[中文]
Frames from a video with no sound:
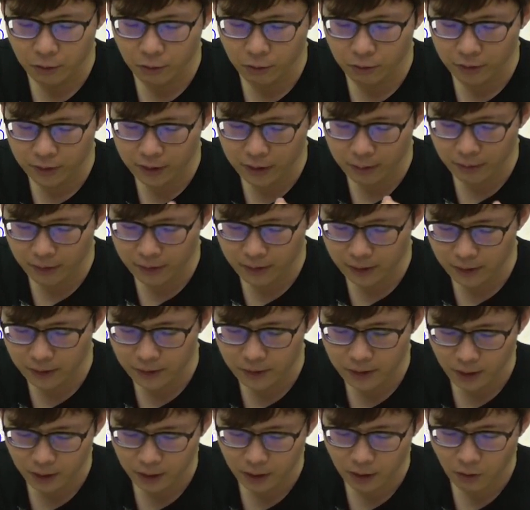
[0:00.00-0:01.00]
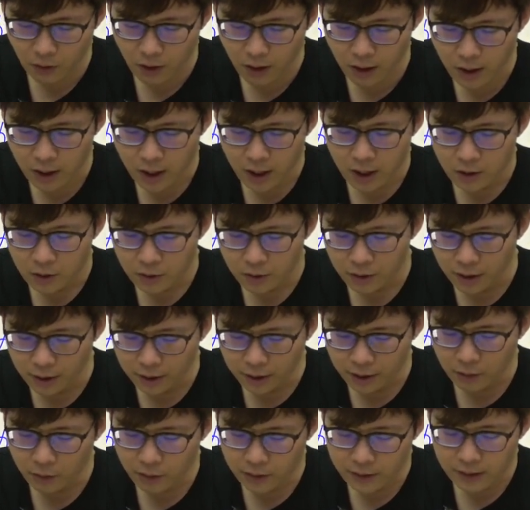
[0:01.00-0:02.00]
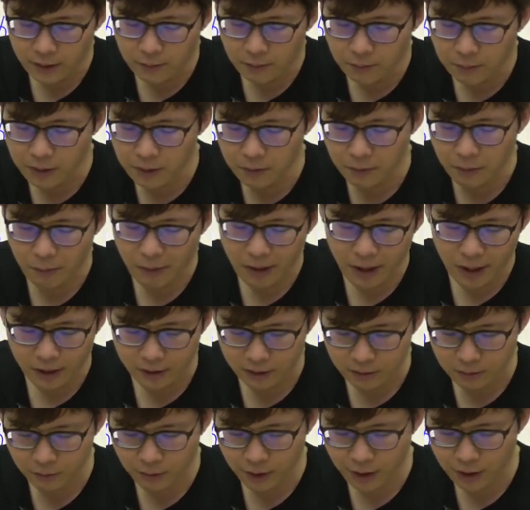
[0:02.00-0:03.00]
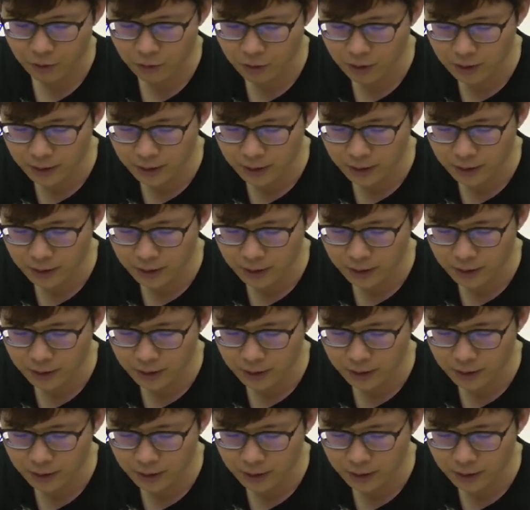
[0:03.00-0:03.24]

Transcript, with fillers: 你如果这么逞强的话，就一定会生病的嘛，对不对？